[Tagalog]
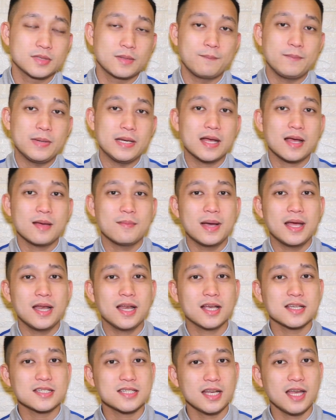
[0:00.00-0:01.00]

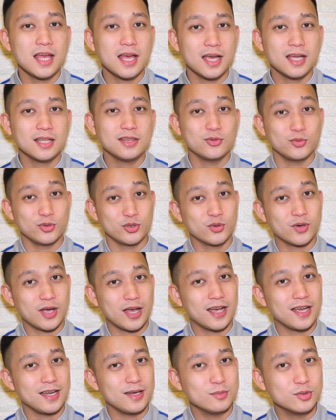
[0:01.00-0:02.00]
pinakamahalaga sa lahat, huwag nyo
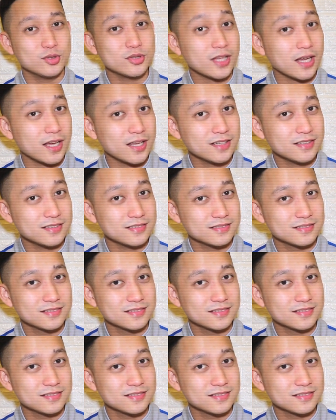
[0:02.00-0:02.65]
kakalimutan.